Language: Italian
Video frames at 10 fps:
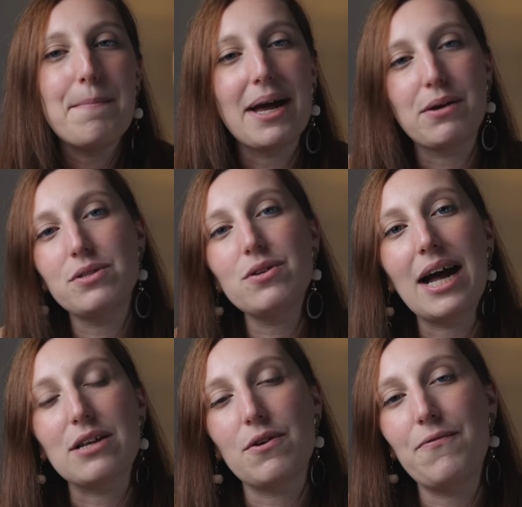ma in questo
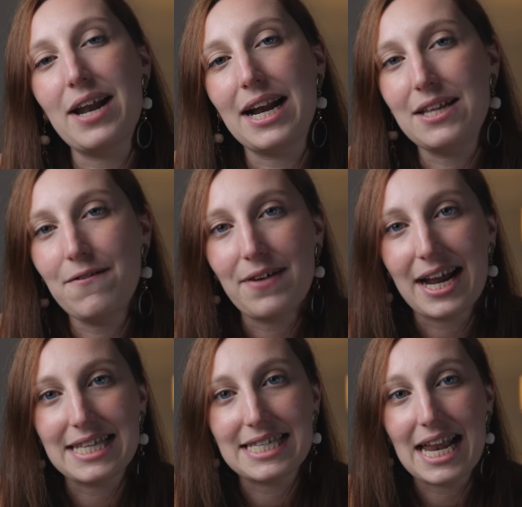caso a fare la
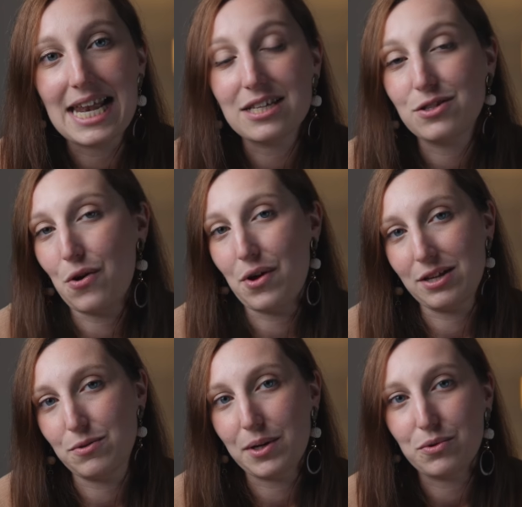differenza è la
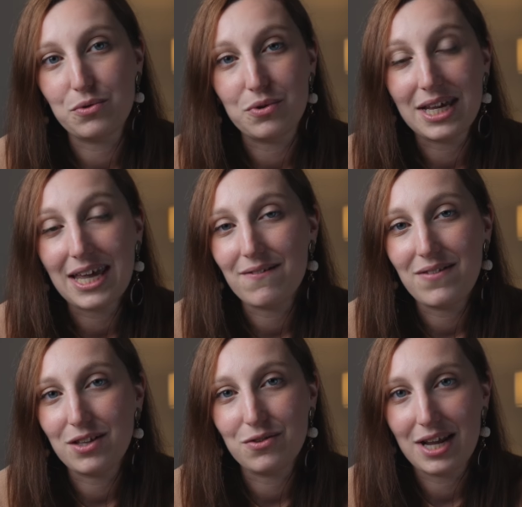storia soprattutto di chi ha
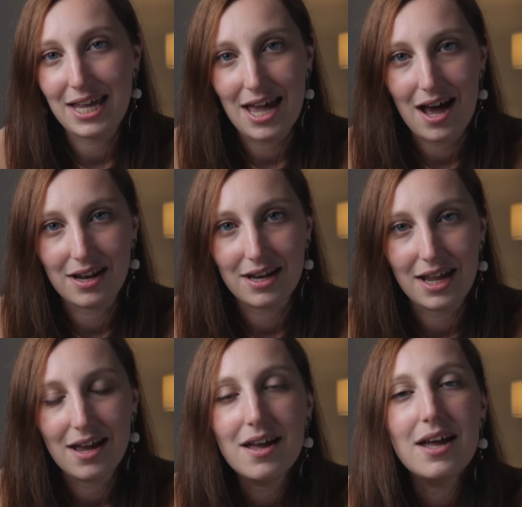vinto negli anni.